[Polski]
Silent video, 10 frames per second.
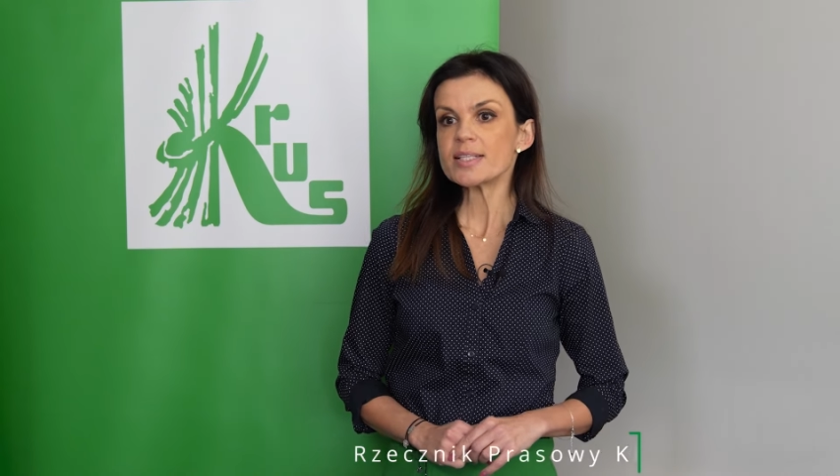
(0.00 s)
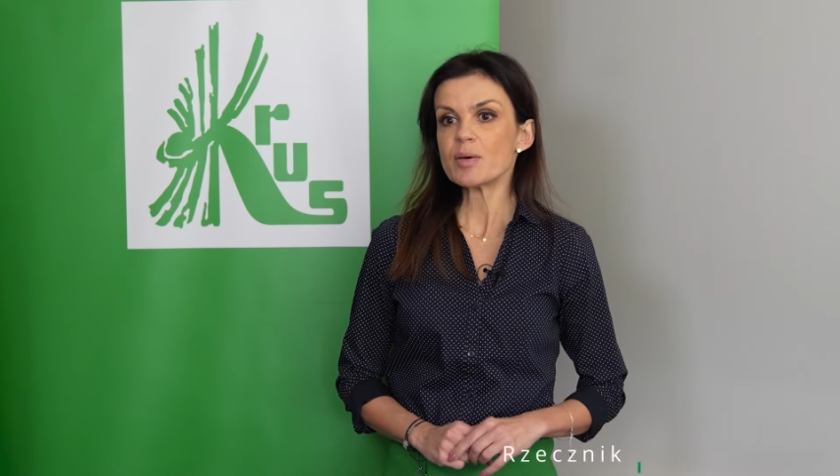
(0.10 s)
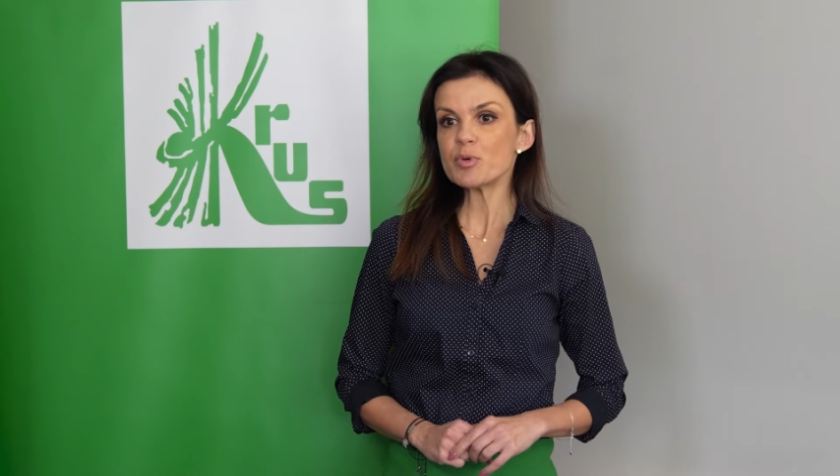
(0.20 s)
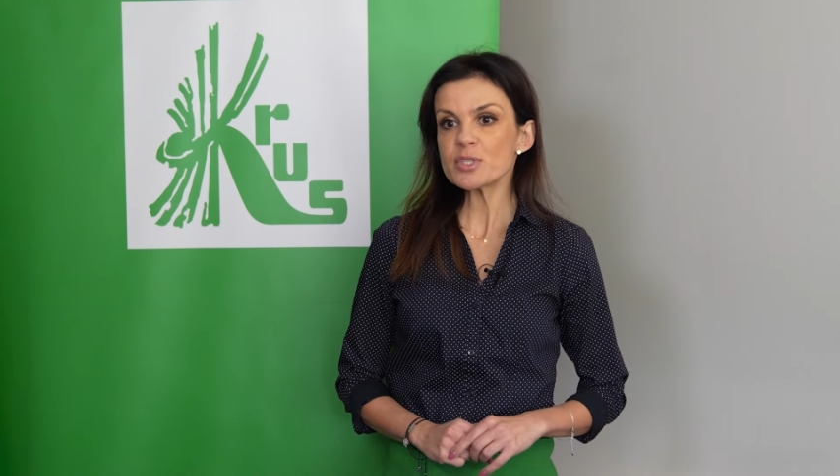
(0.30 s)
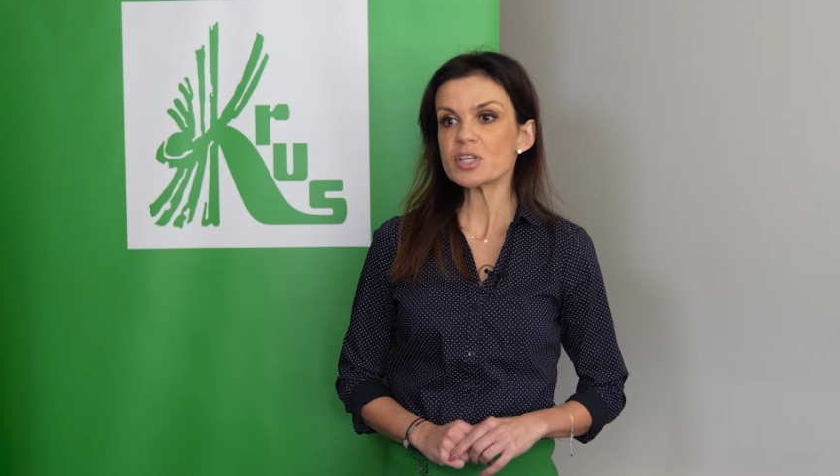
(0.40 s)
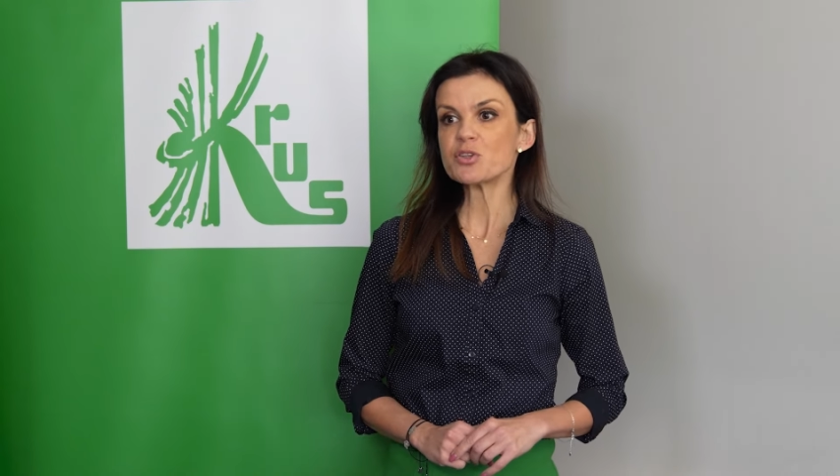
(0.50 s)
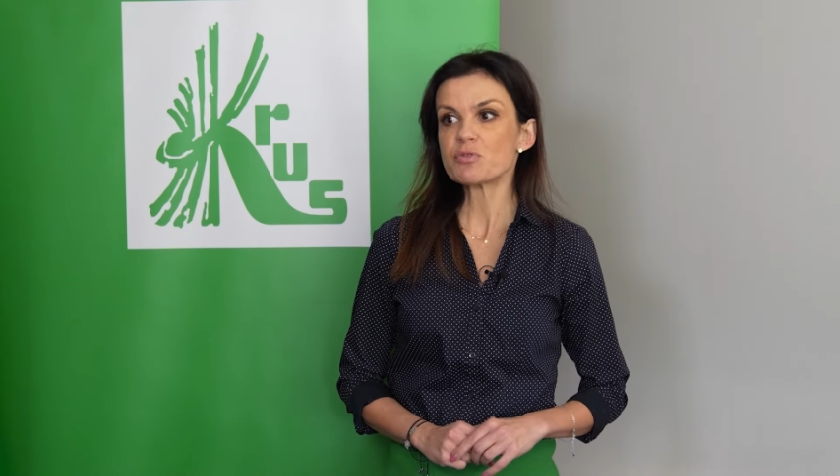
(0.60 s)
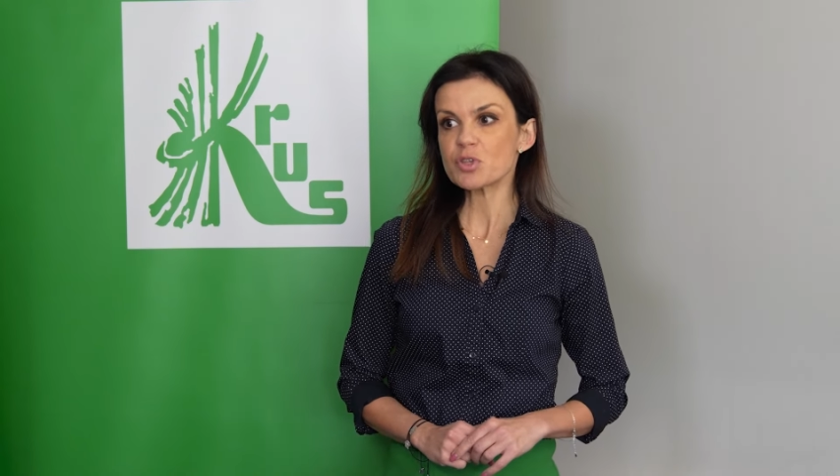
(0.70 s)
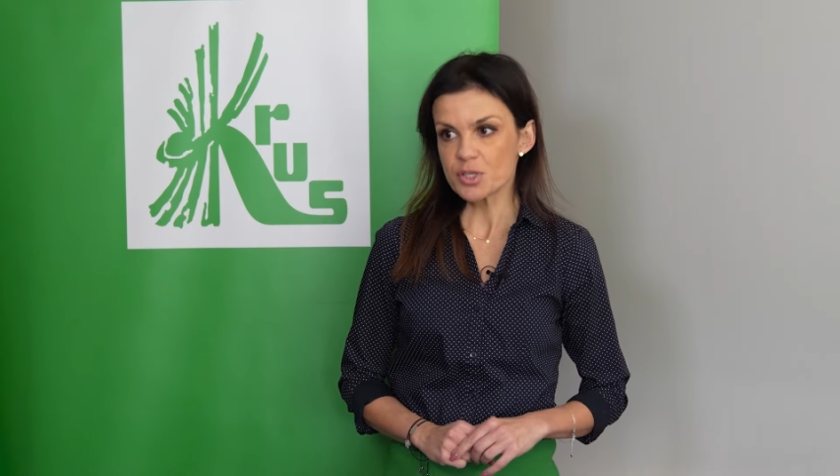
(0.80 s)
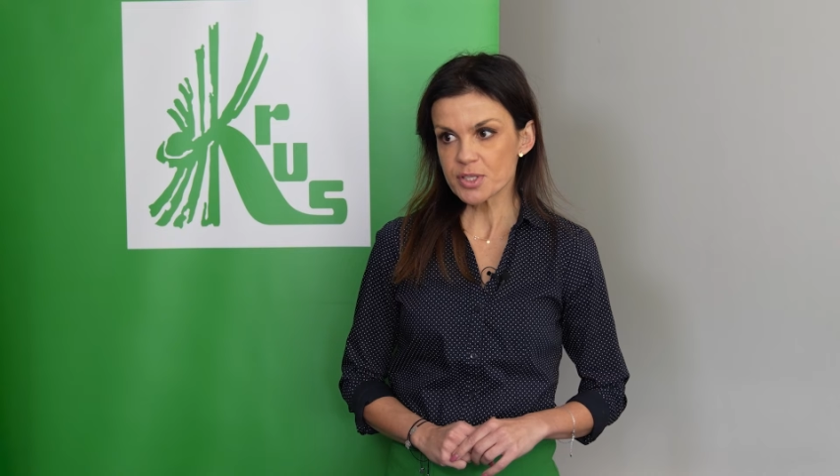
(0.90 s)

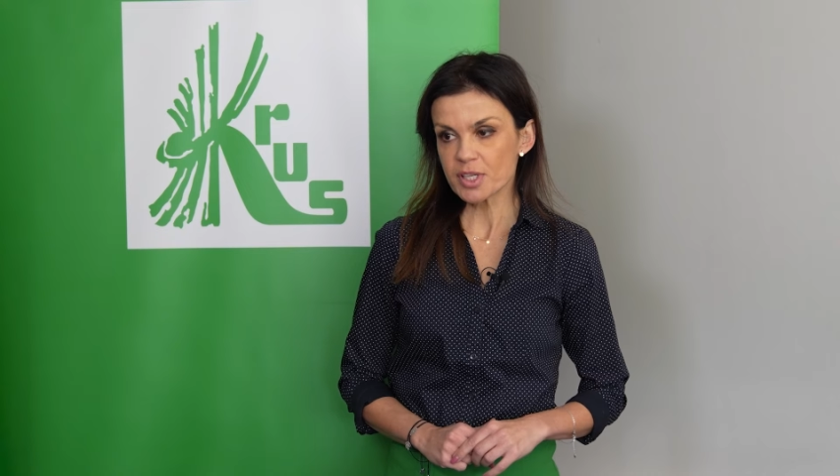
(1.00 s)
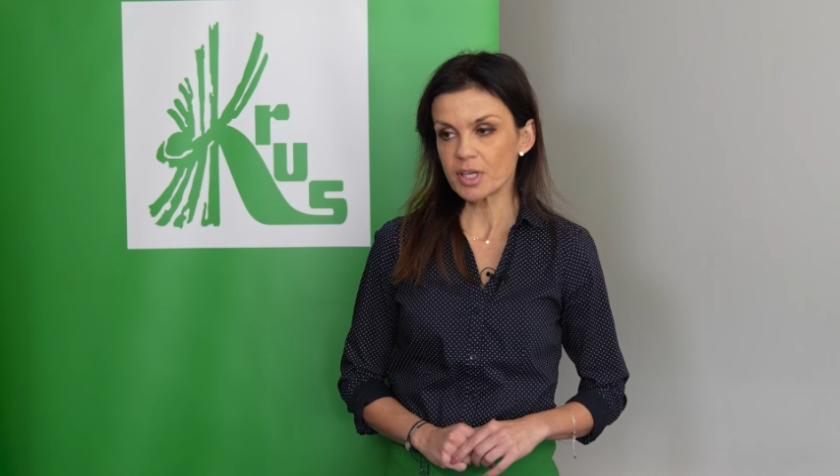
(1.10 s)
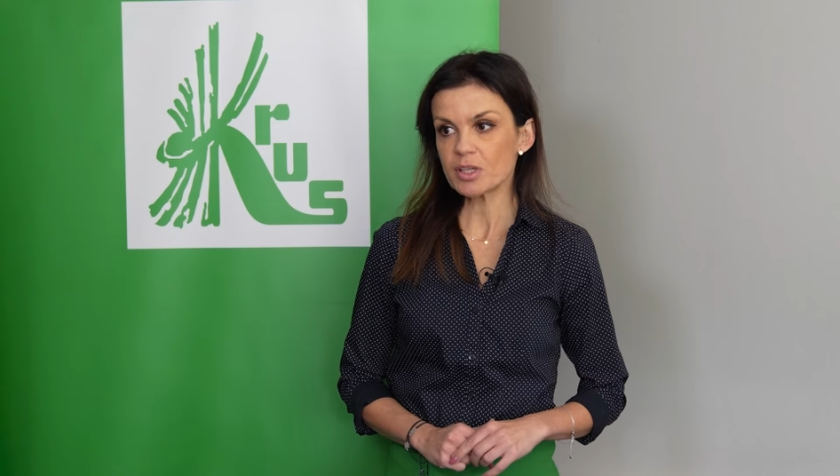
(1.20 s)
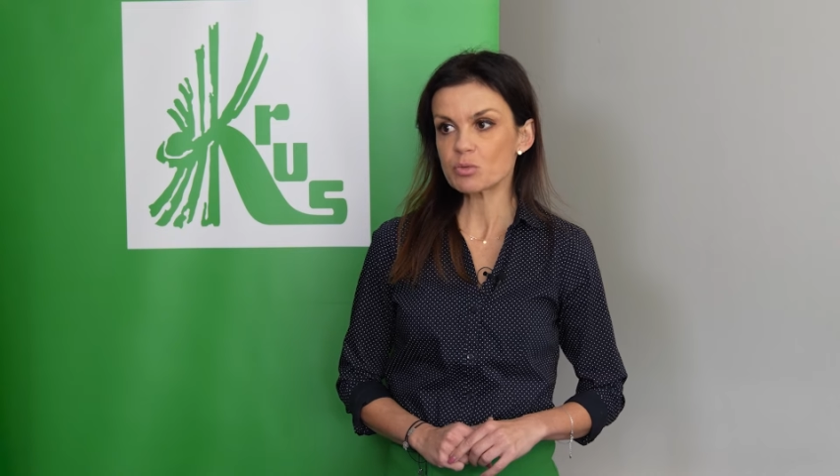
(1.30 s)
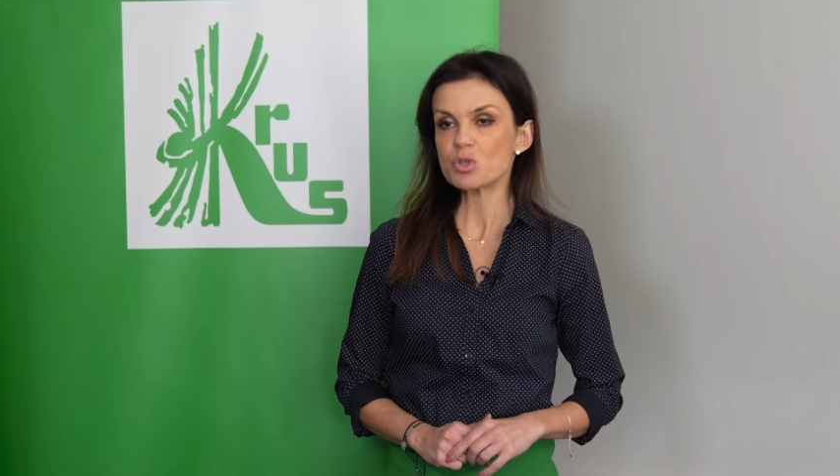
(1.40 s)
zapoznać wszystkich,